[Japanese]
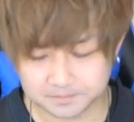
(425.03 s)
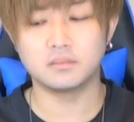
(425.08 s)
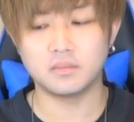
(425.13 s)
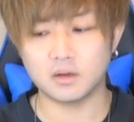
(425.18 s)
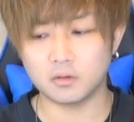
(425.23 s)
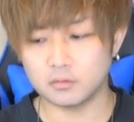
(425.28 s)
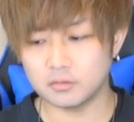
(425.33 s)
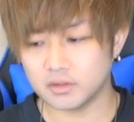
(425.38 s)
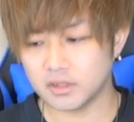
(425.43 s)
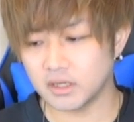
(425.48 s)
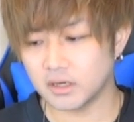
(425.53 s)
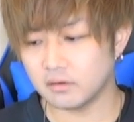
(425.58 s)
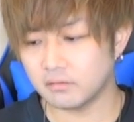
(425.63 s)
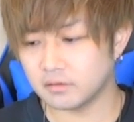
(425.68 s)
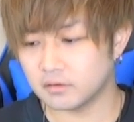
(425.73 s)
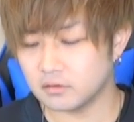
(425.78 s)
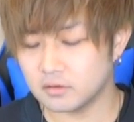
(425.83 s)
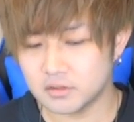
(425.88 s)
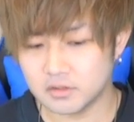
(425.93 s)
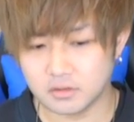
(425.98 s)
このキャラは
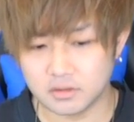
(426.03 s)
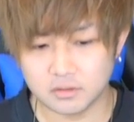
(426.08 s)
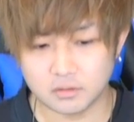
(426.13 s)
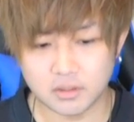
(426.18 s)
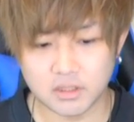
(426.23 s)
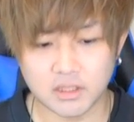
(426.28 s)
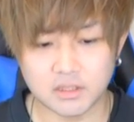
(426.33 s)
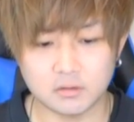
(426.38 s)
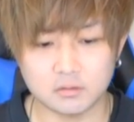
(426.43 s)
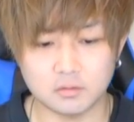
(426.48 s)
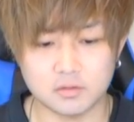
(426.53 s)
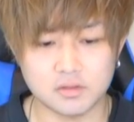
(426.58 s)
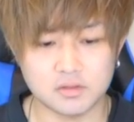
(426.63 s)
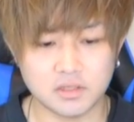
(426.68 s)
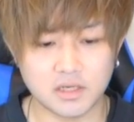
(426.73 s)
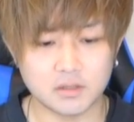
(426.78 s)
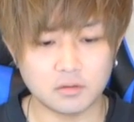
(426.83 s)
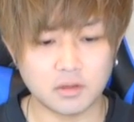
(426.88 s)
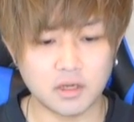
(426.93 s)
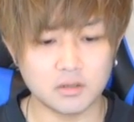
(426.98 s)
友情&キートと
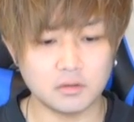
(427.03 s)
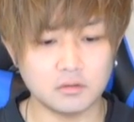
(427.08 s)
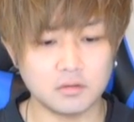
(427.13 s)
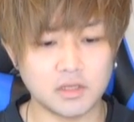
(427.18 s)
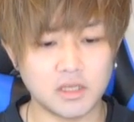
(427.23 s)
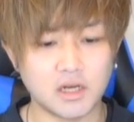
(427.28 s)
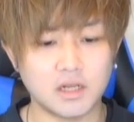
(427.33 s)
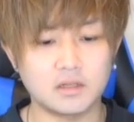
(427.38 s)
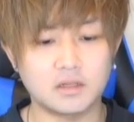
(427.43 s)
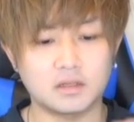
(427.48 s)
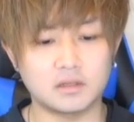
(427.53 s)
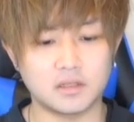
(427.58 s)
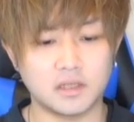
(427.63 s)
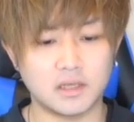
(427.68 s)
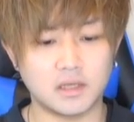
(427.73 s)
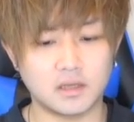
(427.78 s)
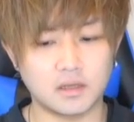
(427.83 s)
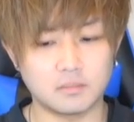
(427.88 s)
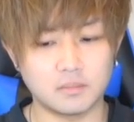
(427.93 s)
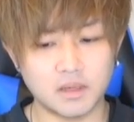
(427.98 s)
スライド可能のキャラなん
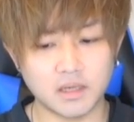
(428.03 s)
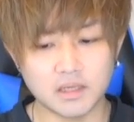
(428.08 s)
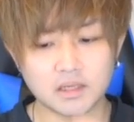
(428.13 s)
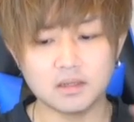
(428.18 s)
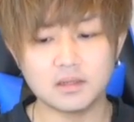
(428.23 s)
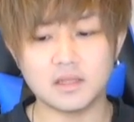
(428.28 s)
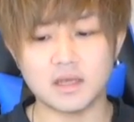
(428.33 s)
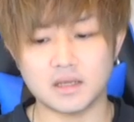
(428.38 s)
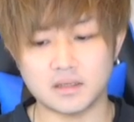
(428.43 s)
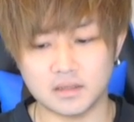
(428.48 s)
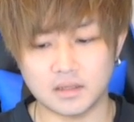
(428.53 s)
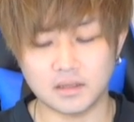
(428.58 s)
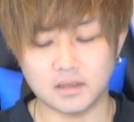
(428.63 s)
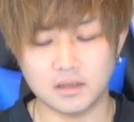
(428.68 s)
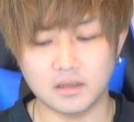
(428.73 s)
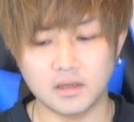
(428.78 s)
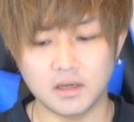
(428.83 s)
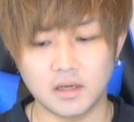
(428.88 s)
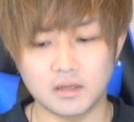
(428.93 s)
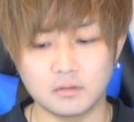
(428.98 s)
で、1体ね、
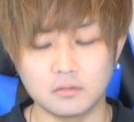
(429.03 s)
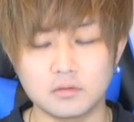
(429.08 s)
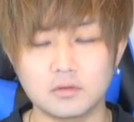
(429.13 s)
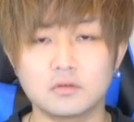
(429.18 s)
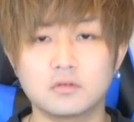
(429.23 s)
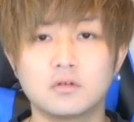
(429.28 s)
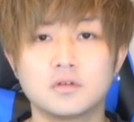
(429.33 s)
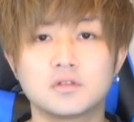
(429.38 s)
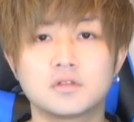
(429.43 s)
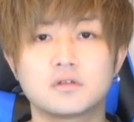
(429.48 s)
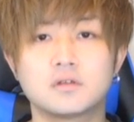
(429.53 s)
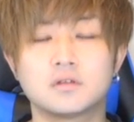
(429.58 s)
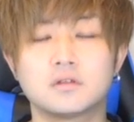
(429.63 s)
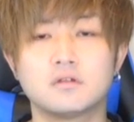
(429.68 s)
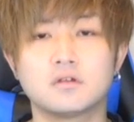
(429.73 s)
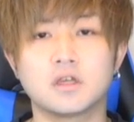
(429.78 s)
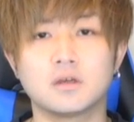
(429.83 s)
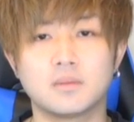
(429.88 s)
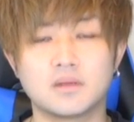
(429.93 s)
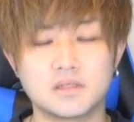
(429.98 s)
運極を作って
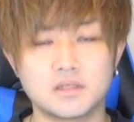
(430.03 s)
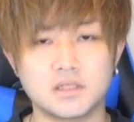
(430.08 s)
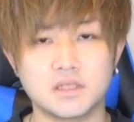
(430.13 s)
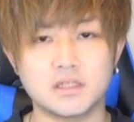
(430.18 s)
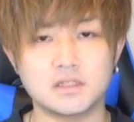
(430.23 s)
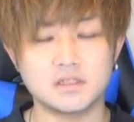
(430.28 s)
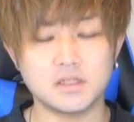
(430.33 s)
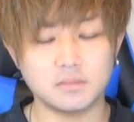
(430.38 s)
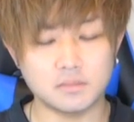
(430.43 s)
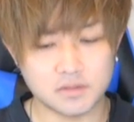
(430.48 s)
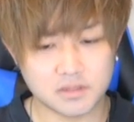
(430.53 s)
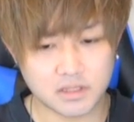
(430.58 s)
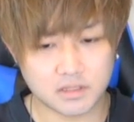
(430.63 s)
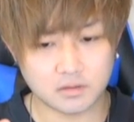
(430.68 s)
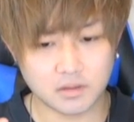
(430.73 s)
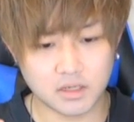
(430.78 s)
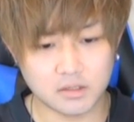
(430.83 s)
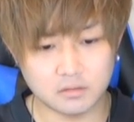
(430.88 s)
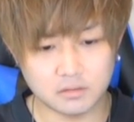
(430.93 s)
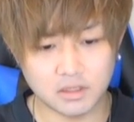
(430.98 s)
おけば、いつでも
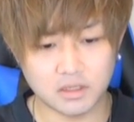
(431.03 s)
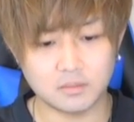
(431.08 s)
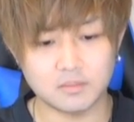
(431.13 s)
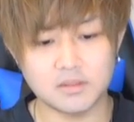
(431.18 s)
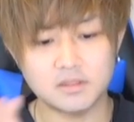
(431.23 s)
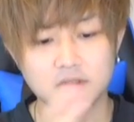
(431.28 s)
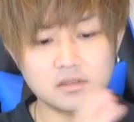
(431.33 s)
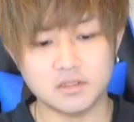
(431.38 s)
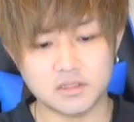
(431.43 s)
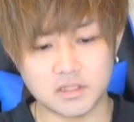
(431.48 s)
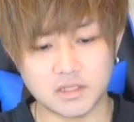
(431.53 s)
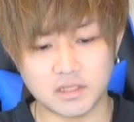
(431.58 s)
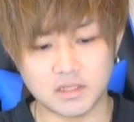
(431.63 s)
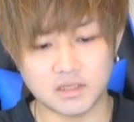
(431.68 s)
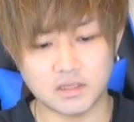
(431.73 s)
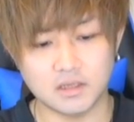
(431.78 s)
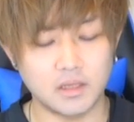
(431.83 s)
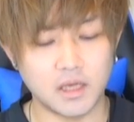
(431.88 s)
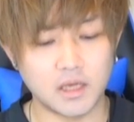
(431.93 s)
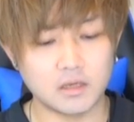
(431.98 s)
スライド可能になります
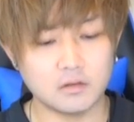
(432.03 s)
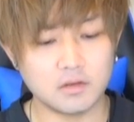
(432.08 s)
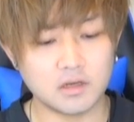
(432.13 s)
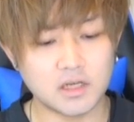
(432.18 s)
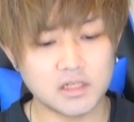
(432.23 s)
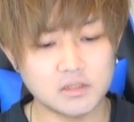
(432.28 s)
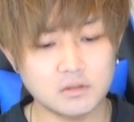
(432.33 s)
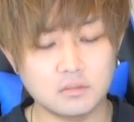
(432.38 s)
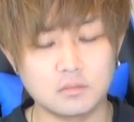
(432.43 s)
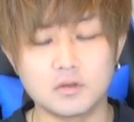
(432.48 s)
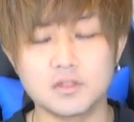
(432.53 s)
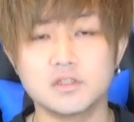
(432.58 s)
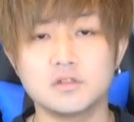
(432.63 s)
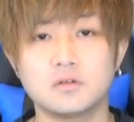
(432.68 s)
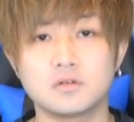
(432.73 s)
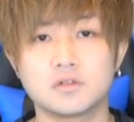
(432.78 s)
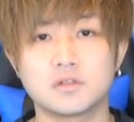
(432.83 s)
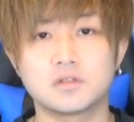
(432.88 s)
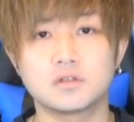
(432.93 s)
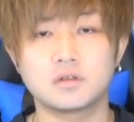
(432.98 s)
し、英雄の証ももち
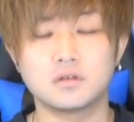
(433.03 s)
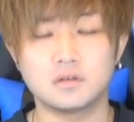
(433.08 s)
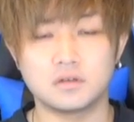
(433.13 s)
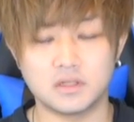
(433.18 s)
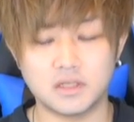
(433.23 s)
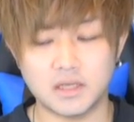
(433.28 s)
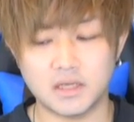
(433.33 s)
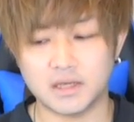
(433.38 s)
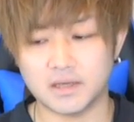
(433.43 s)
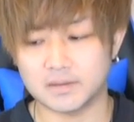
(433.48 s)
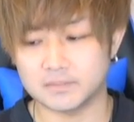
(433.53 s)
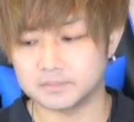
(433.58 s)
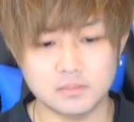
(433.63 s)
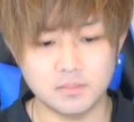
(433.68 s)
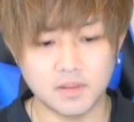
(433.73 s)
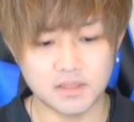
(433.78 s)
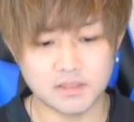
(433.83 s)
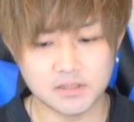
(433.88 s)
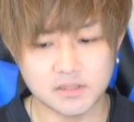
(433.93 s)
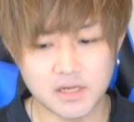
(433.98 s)
ろん継ぐんで、
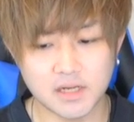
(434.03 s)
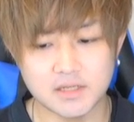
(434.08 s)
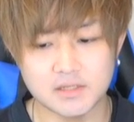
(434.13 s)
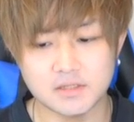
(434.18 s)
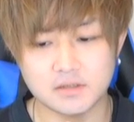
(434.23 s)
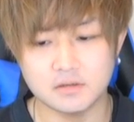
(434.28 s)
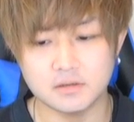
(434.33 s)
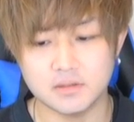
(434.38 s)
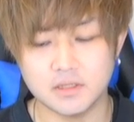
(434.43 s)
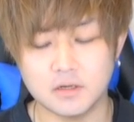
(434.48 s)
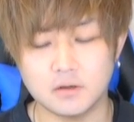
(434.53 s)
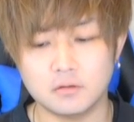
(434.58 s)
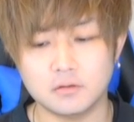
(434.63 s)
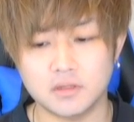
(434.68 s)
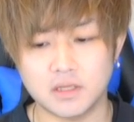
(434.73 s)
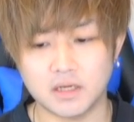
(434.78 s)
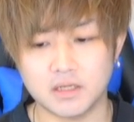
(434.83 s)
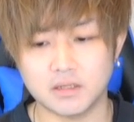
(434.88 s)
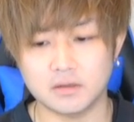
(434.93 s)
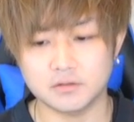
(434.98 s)
すでに作ってるよっ
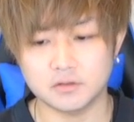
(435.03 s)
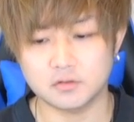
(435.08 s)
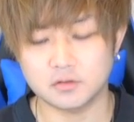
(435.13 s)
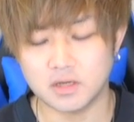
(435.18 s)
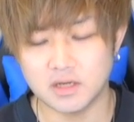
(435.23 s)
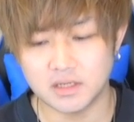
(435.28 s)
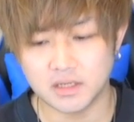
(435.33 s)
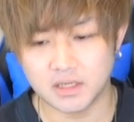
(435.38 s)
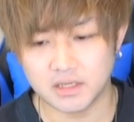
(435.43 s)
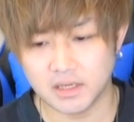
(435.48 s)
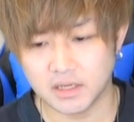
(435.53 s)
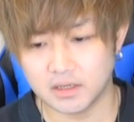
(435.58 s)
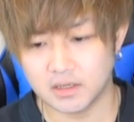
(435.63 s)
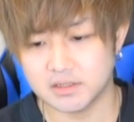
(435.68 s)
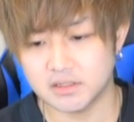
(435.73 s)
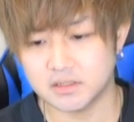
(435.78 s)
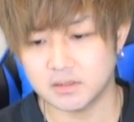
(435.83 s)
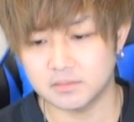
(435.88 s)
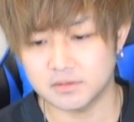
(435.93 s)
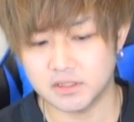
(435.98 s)
て方はちょっと関係ない
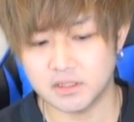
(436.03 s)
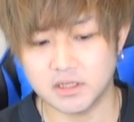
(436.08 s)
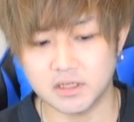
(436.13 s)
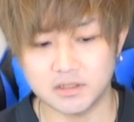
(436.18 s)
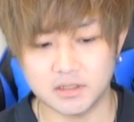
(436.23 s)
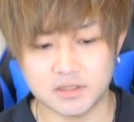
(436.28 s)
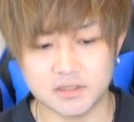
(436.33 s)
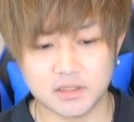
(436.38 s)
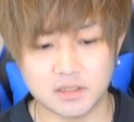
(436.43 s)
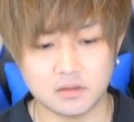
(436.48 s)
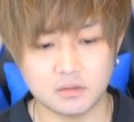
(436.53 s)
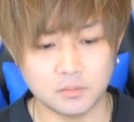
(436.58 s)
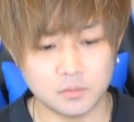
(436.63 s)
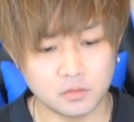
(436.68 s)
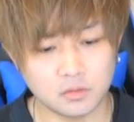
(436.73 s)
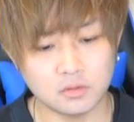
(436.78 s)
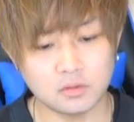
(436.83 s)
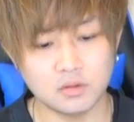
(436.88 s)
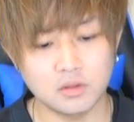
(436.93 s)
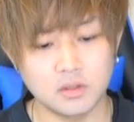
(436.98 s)
話かもしれないんですけど
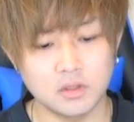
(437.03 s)
も、